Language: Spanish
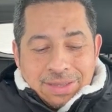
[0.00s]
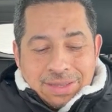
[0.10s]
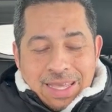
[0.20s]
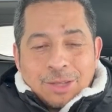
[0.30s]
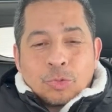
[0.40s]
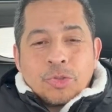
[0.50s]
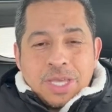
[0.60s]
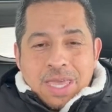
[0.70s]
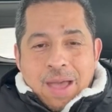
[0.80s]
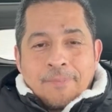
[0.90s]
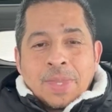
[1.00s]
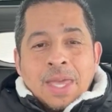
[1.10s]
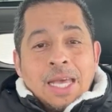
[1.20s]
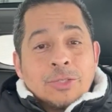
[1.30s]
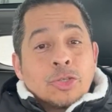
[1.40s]
de tu día.
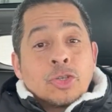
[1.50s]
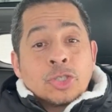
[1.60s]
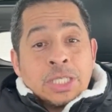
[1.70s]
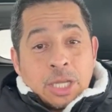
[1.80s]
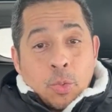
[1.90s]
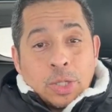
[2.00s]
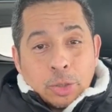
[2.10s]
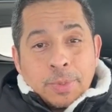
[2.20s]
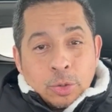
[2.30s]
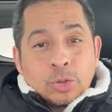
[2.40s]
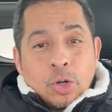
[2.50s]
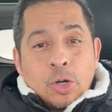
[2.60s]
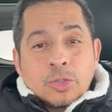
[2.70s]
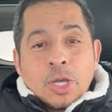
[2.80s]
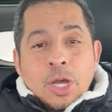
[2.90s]
Esos 84
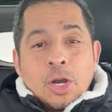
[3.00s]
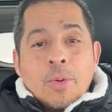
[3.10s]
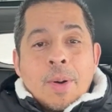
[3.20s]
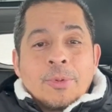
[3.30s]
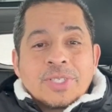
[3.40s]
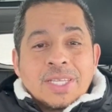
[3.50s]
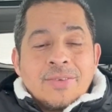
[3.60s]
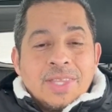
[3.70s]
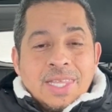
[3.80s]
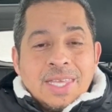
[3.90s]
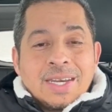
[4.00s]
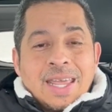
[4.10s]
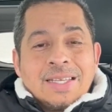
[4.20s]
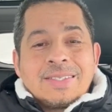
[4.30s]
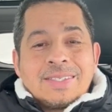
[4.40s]
minutos lo vamos a dividir
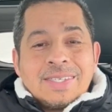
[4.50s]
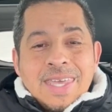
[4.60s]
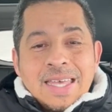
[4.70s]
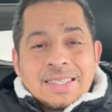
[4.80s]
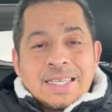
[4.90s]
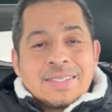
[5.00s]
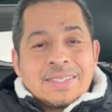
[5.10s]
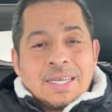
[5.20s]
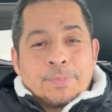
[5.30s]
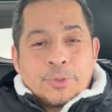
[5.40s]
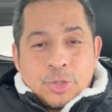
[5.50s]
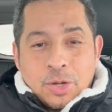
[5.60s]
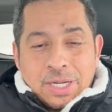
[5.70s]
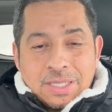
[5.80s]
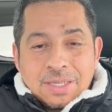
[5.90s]
en 7
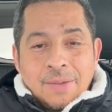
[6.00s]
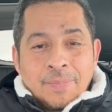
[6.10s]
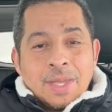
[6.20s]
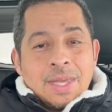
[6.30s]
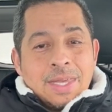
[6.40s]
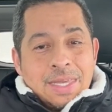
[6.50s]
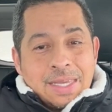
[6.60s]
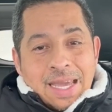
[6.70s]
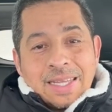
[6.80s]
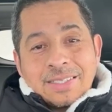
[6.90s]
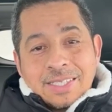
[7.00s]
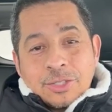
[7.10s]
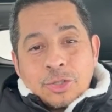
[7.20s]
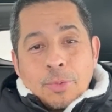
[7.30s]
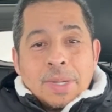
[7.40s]
secciones. Y cada
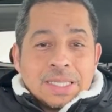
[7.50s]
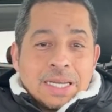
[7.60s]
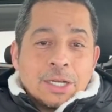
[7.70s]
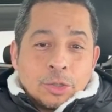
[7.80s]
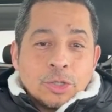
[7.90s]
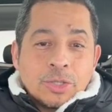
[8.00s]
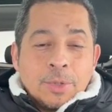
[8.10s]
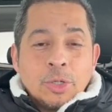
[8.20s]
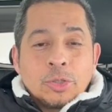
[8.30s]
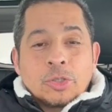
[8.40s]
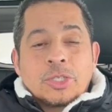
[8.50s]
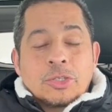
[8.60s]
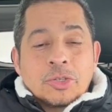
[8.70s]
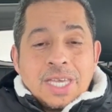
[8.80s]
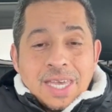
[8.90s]
sección va a tener 12 minutos.
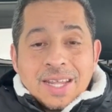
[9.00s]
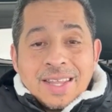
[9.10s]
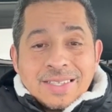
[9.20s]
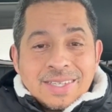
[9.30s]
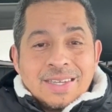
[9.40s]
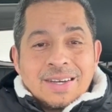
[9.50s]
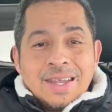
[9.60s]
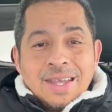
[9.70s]
Eso quiere decir